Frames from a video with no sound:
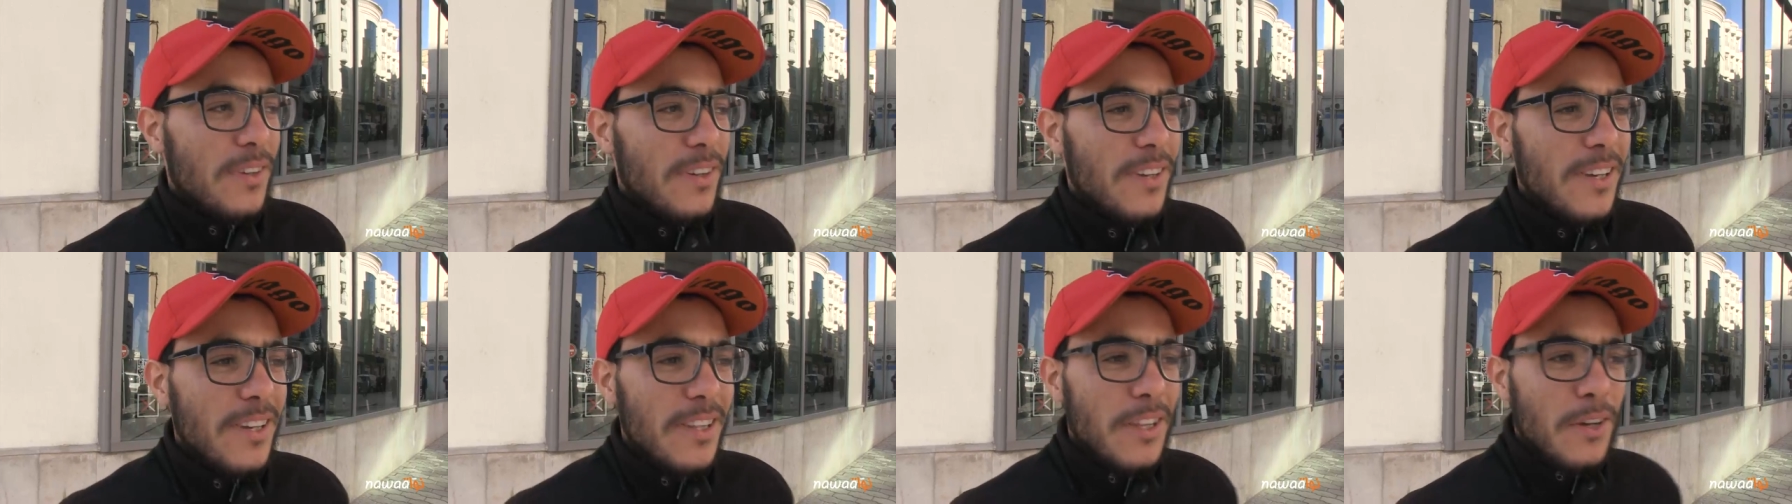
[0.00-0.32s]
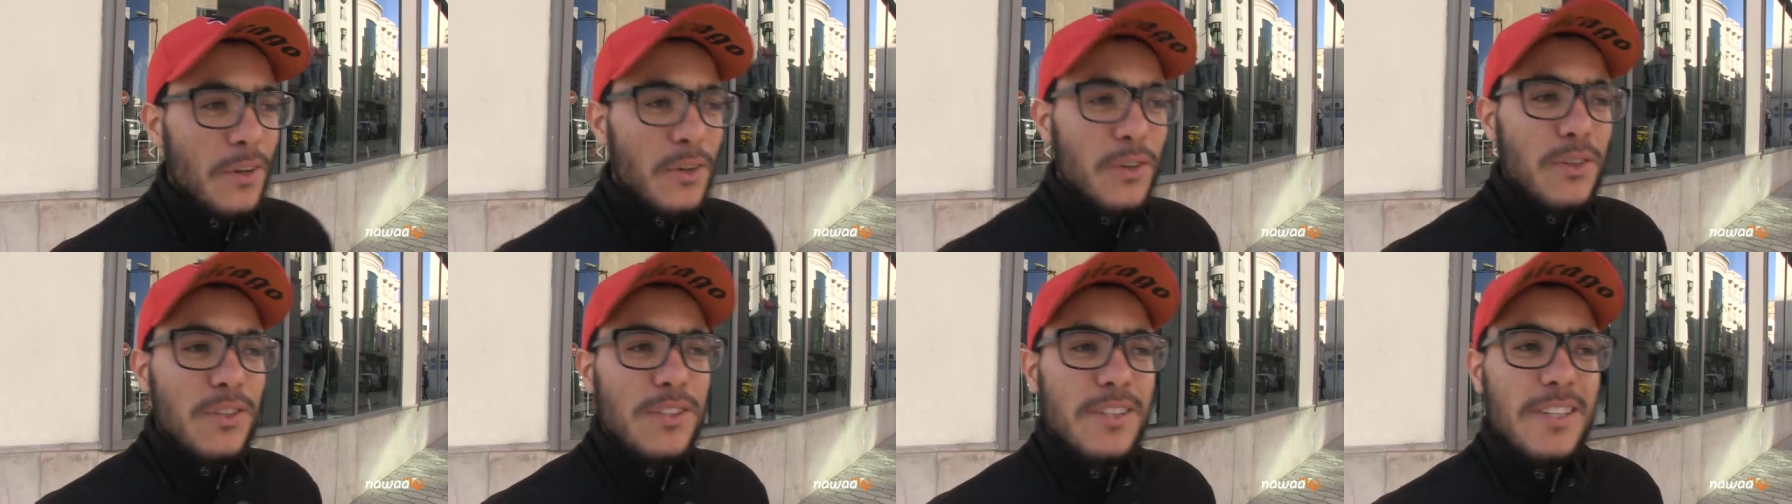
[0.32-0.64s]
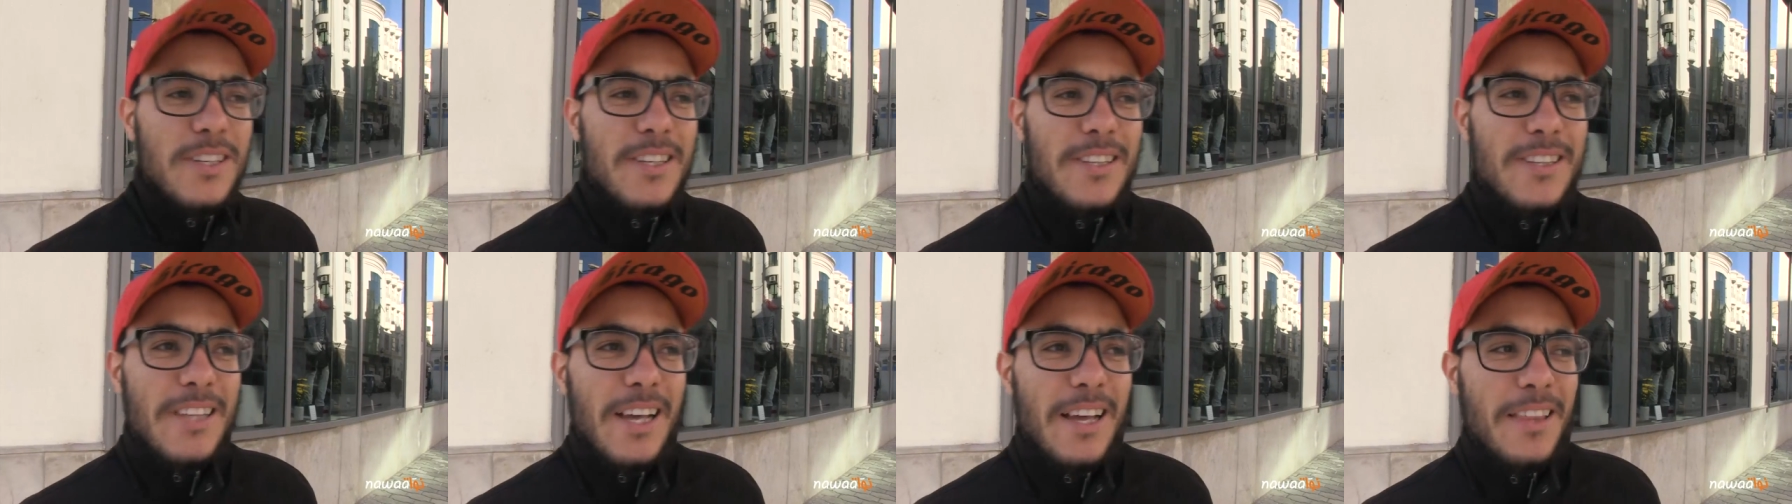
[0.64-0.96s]
انا كنت
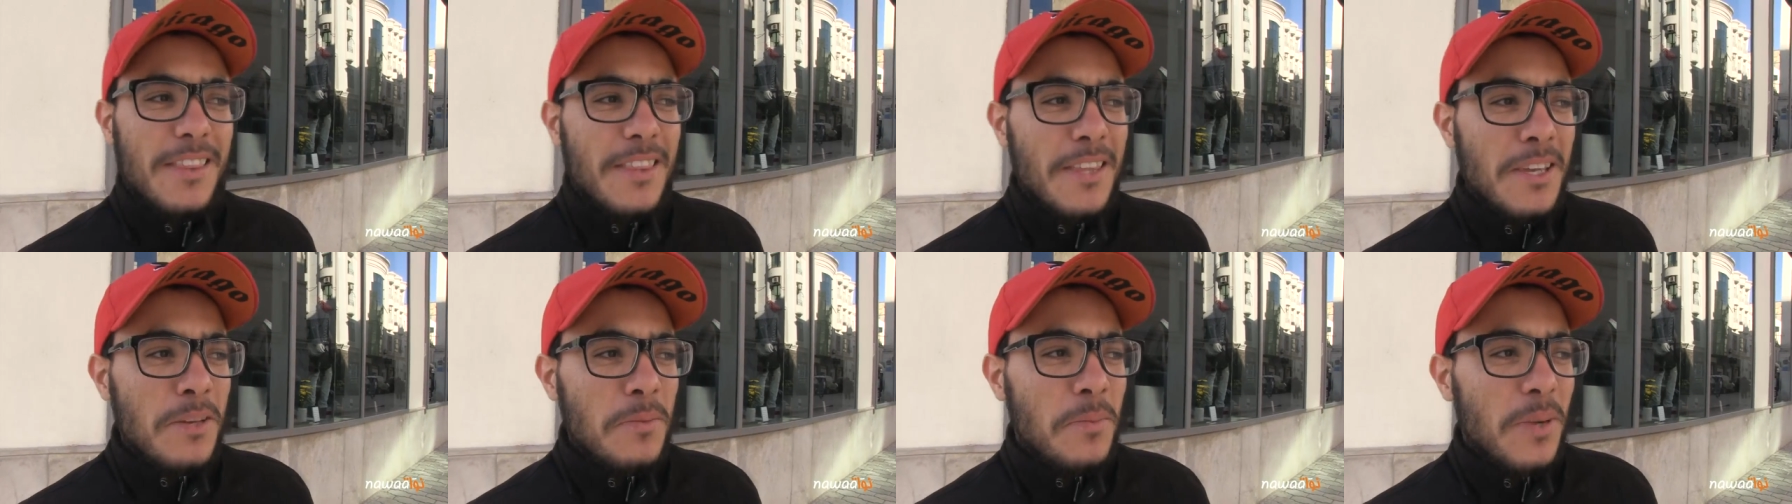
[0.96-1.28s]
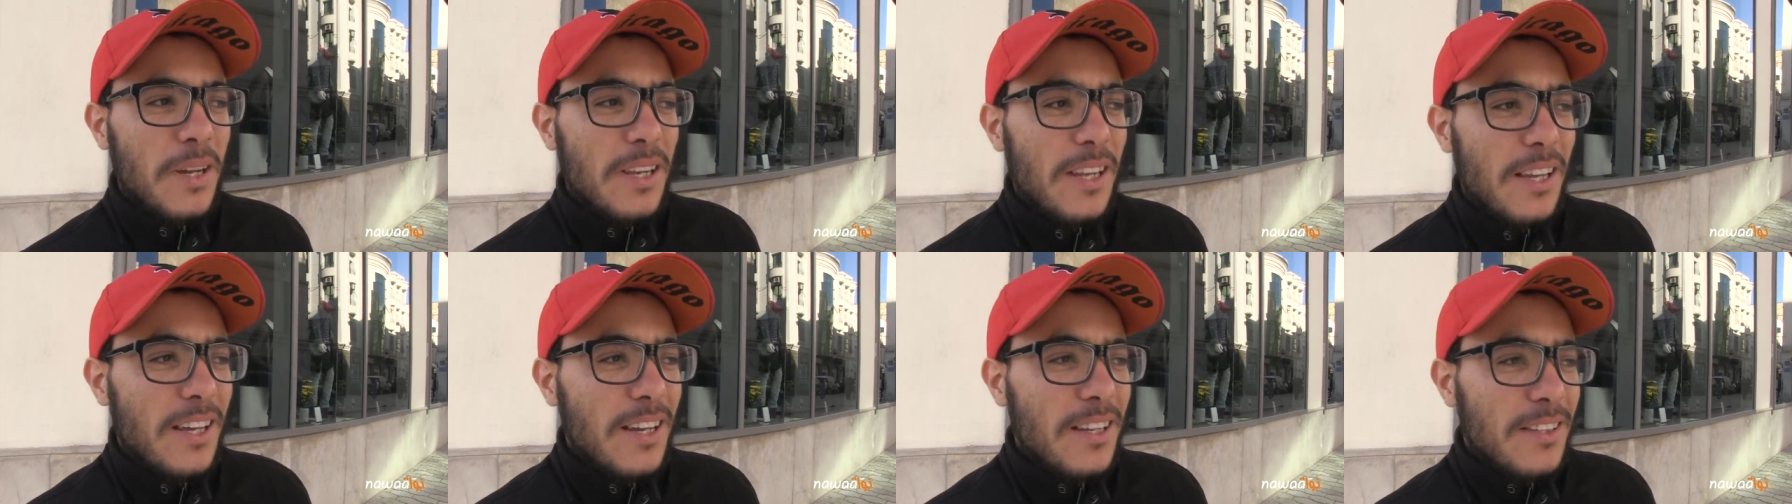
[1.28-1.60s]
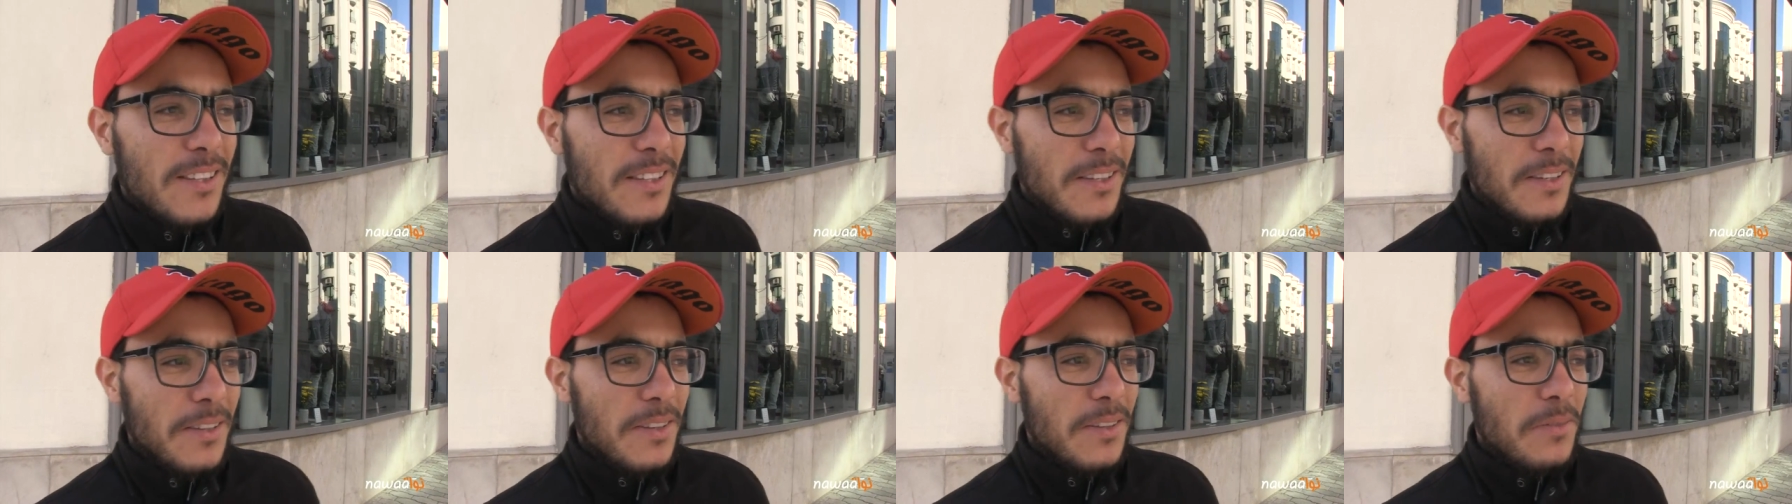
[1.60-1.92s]
التعذيب على
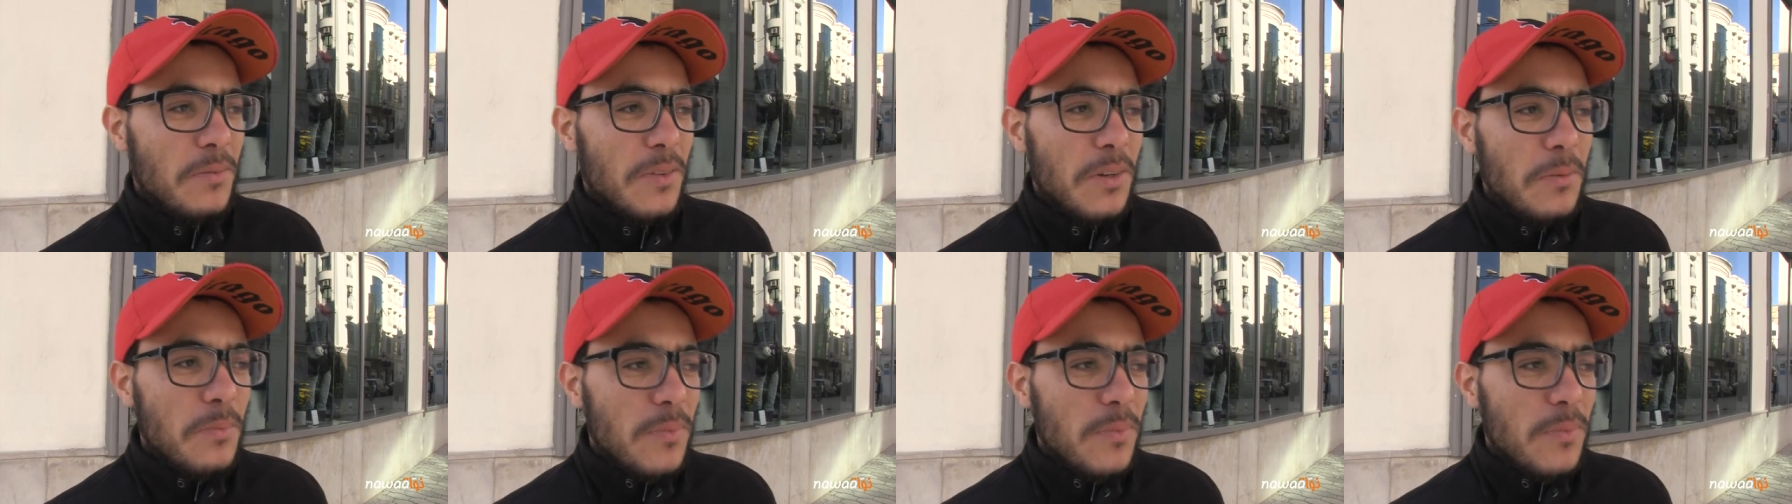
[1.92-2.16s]
خاطر